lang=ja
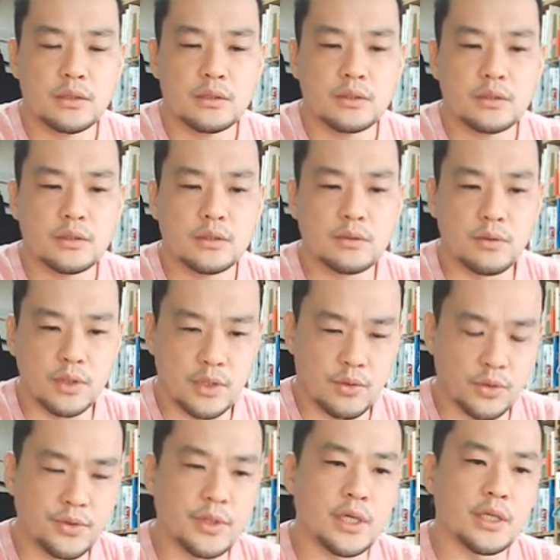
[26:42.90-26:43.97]
すごい
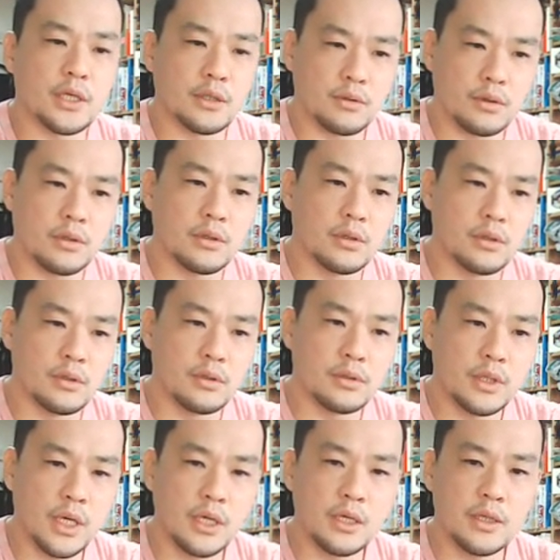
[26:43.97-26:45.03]
ことなんだと。
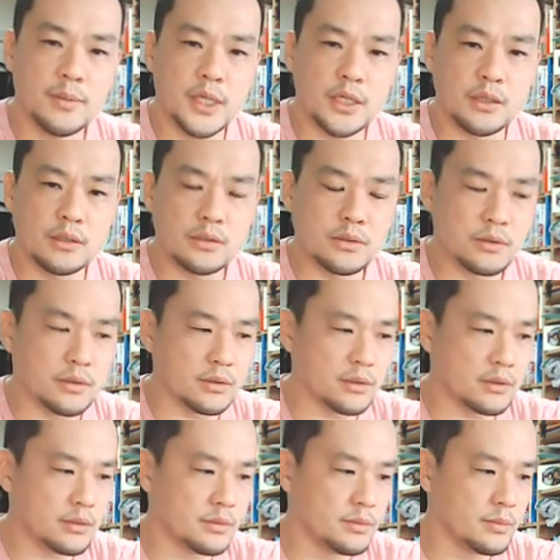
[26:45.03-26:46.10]
ね、今、そ
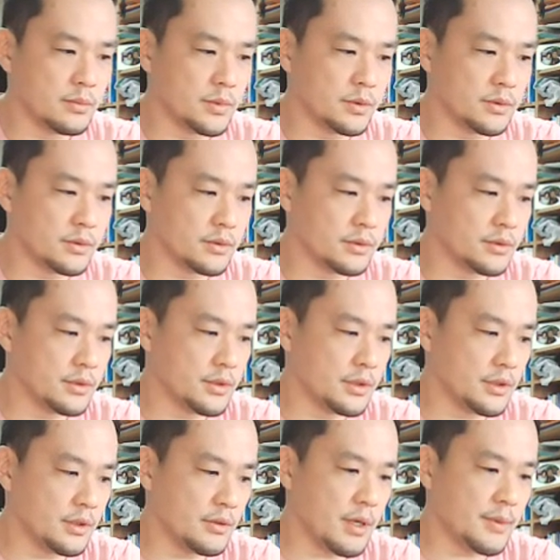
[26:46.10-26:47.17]
の、もう、
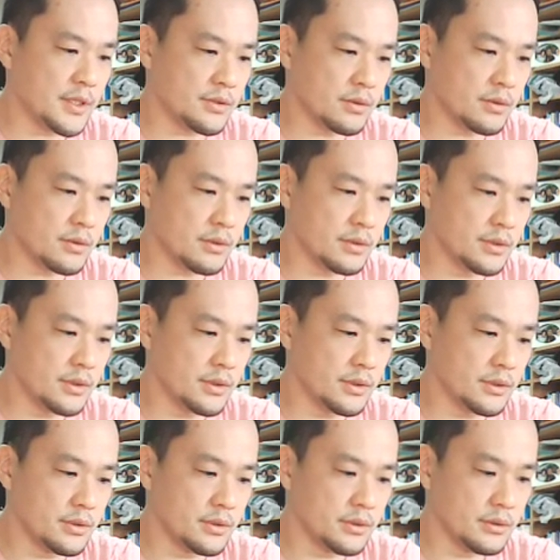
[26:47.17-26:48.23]
いわばその、
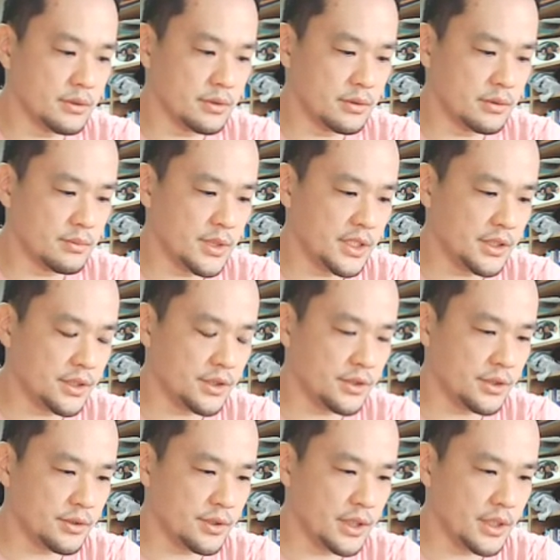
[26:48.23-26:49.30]
民主
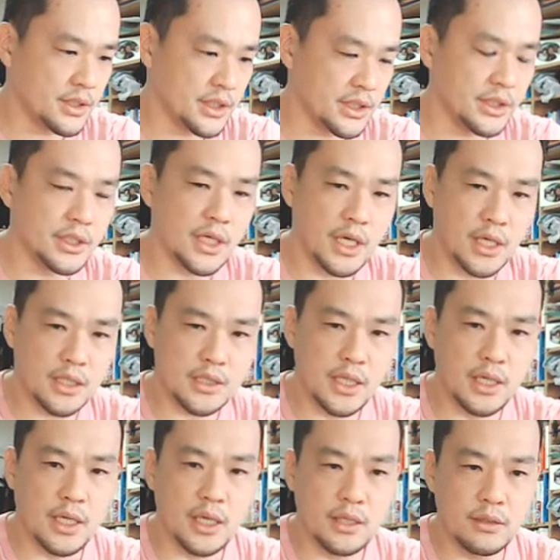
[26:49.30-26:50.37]
主義陣営世
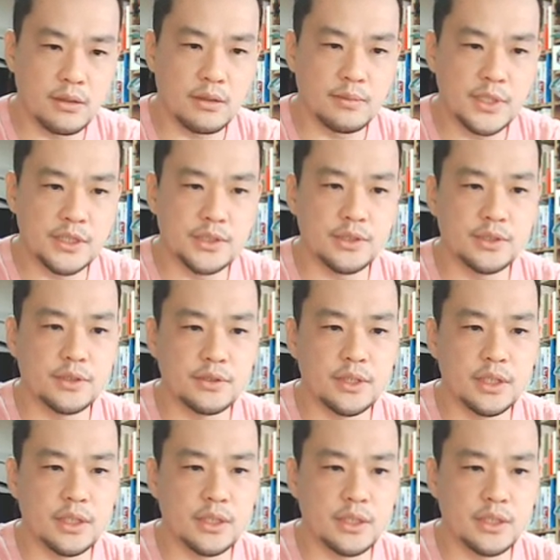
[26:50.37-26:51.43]
界の民主主
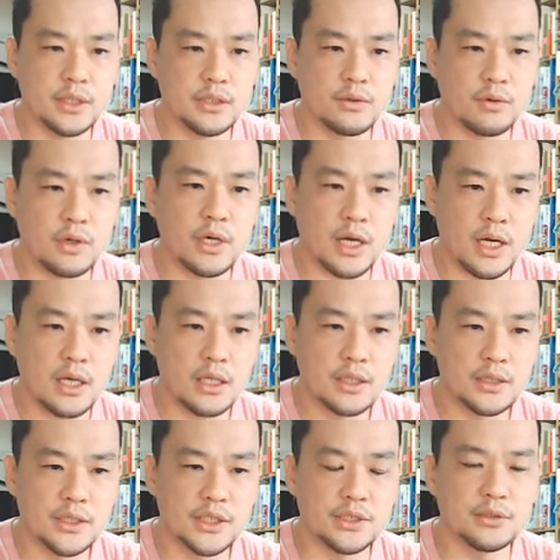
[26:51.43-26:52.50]
義国家
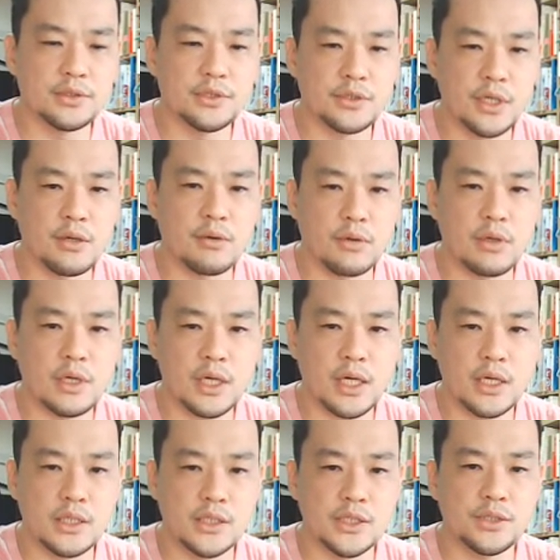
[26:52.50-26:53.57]
自由主義国
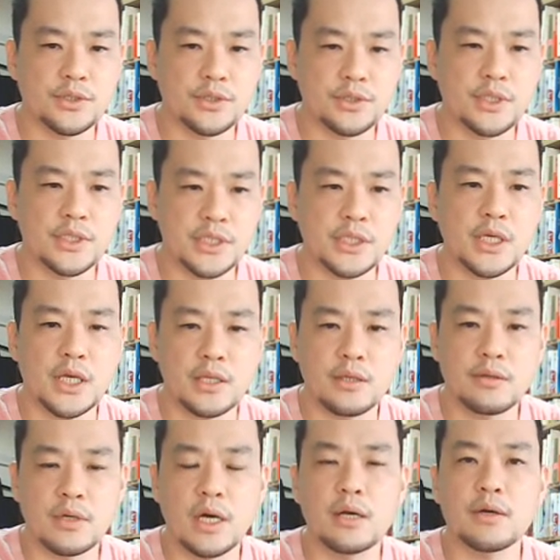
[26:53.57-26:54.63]
家自由主義陣営ってい
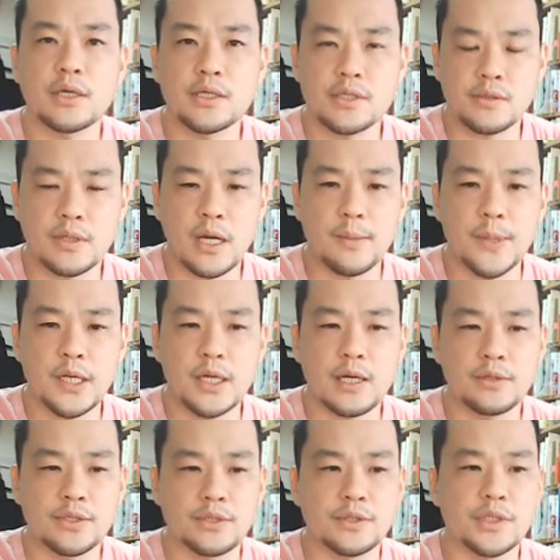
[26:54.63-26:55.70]
うのがあるわけですよアメリカ
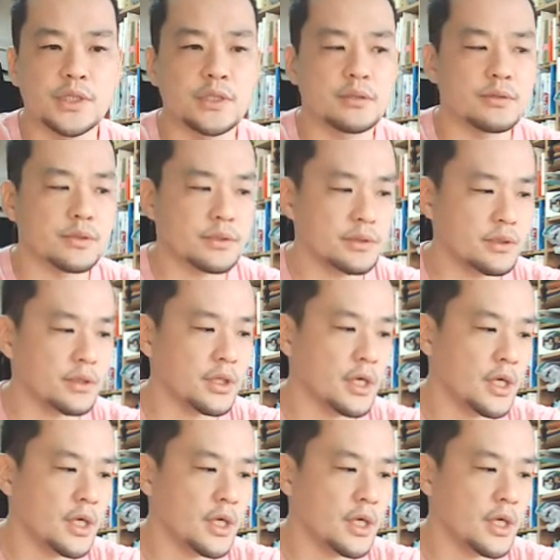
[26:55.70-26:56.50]
を中心とする、